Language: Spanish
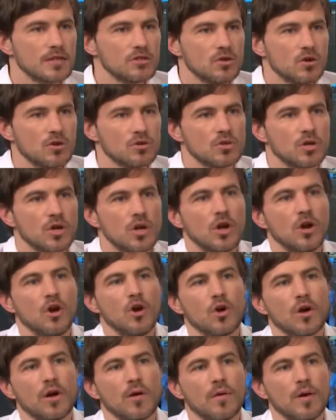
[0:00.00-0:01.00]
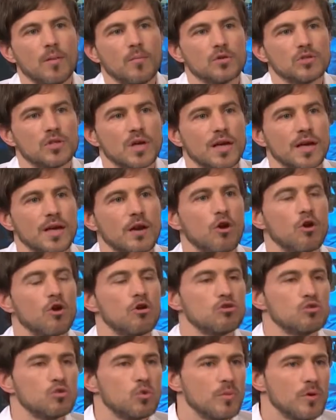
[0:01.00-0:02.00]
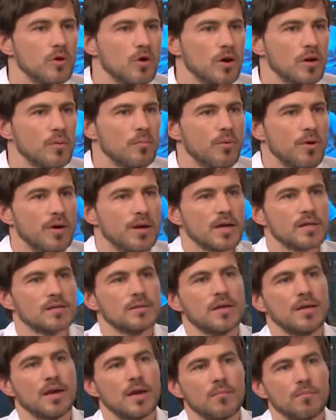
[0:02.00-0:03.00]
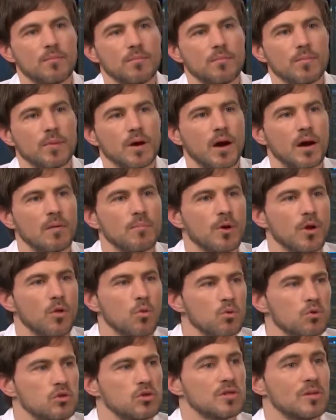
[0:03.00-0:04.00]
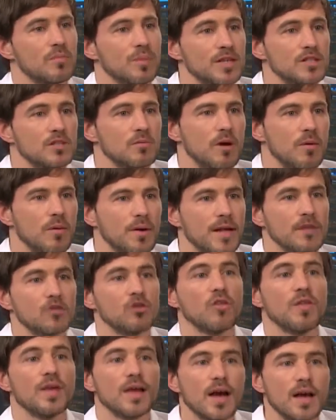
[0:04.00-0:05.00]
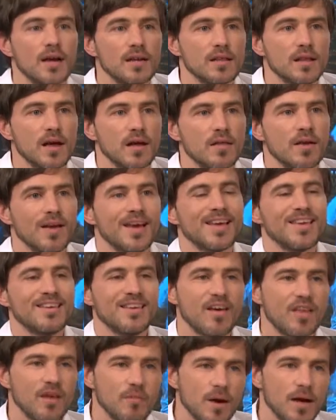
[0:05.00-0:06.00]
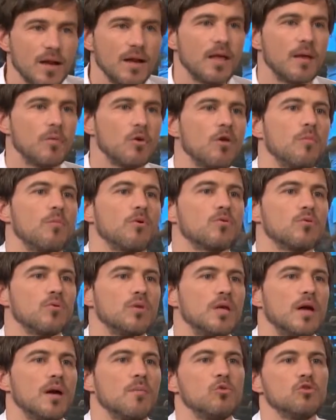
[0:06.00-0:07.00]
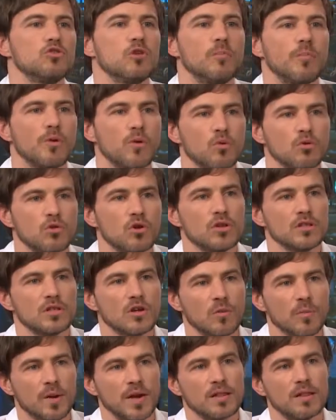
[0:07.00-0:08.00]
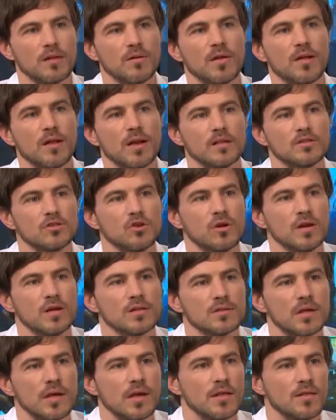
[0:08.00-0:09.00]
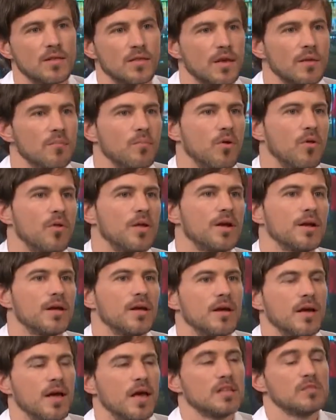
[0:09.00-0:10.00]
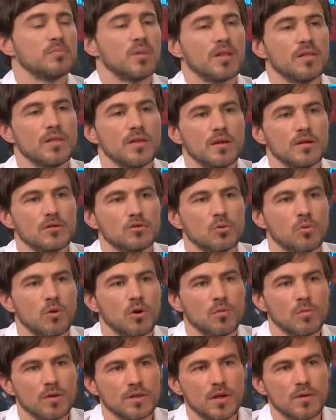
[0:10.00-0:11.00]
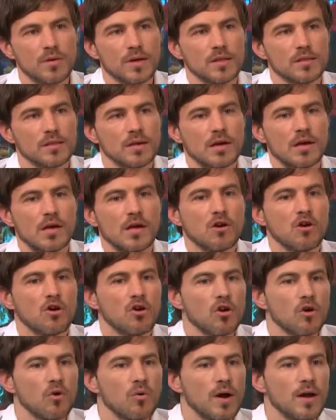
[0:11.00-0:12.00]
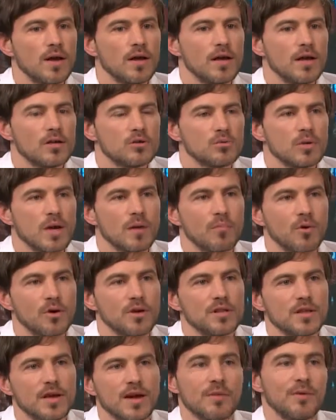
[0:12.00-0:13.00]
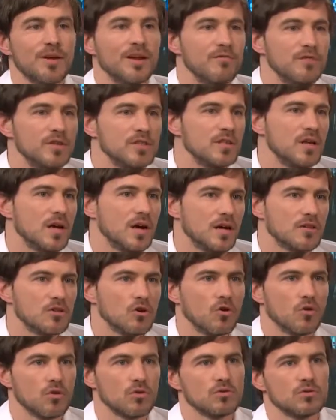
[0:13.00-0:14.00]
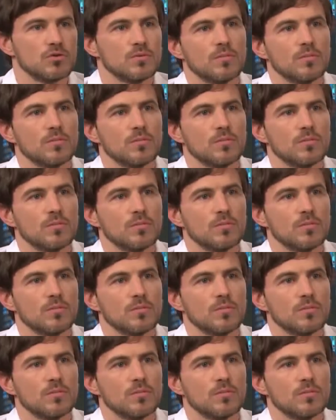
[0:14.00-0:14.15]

casos lo que vemos es que los consumidores pueden acceder a a productos a precio más barato, de calidad y además le damos la oportunidad a muchos productores y cooperativas de las zonas de poder expandir su volumen de venta, con lo cual es una mm. política que beneficia a todos.